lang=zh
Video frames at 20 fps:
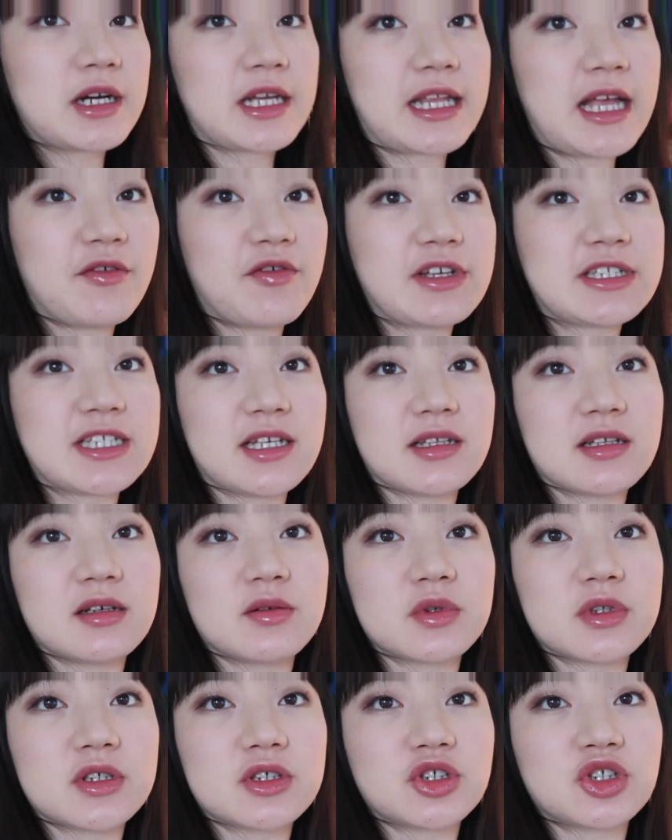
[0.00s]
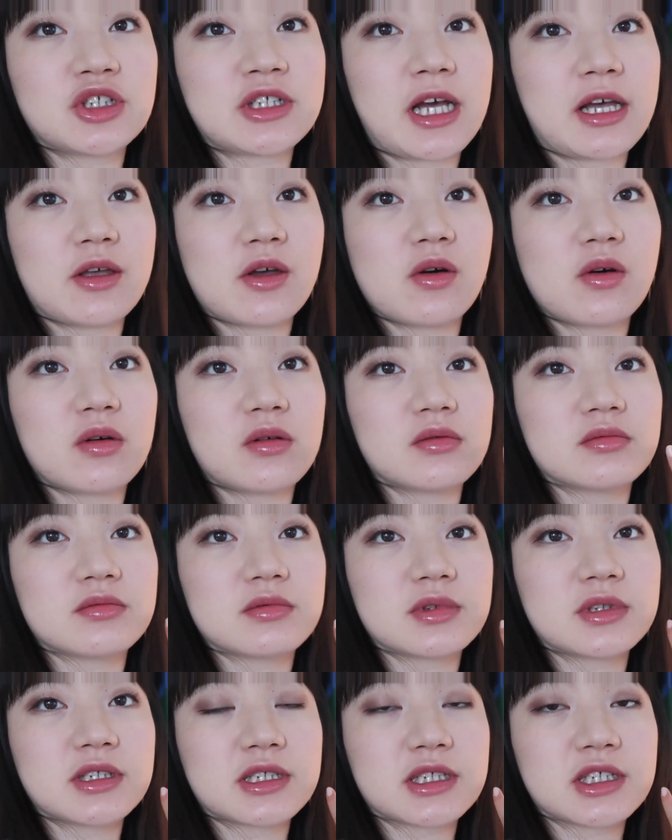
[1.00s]
跟大家分享了我的指甲油。
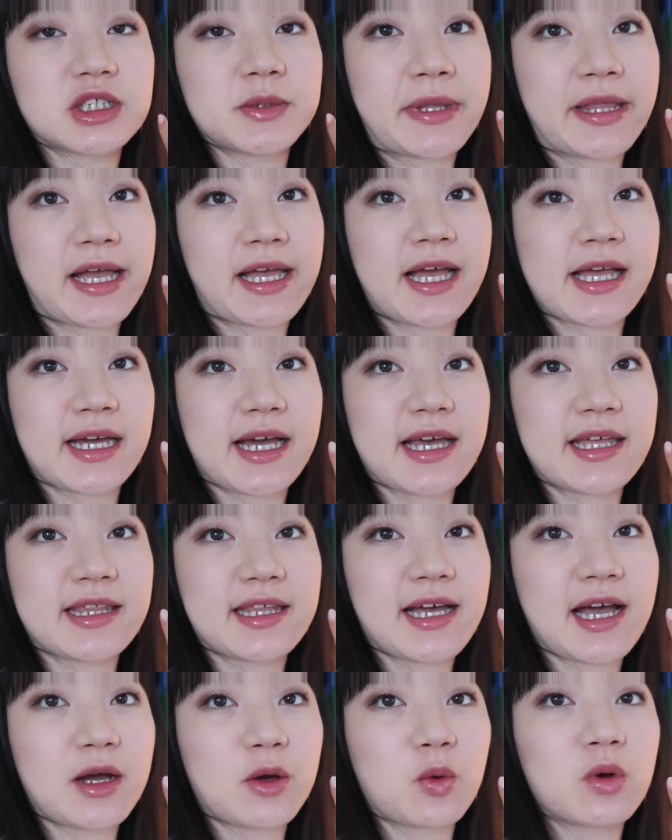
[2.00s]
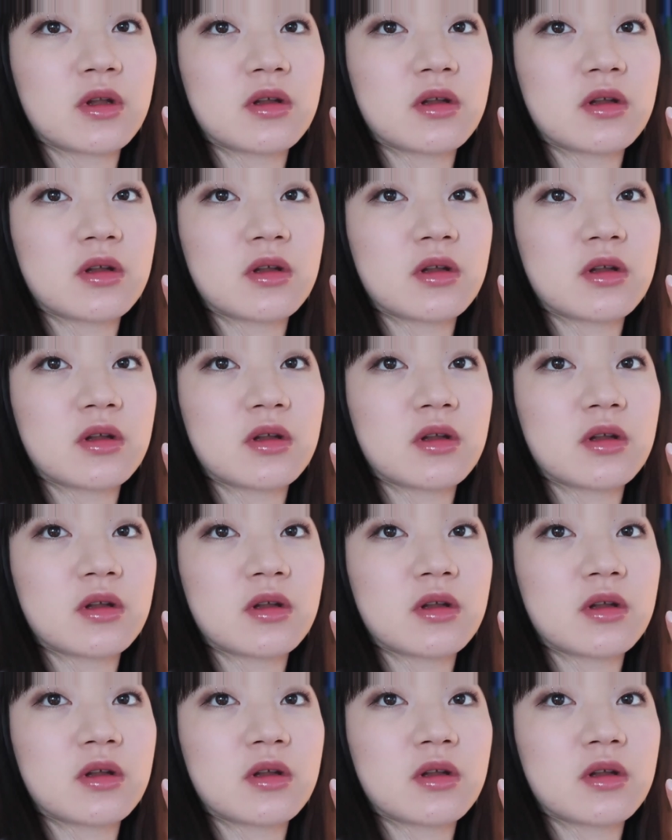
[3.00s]
这个视频大家应该已经看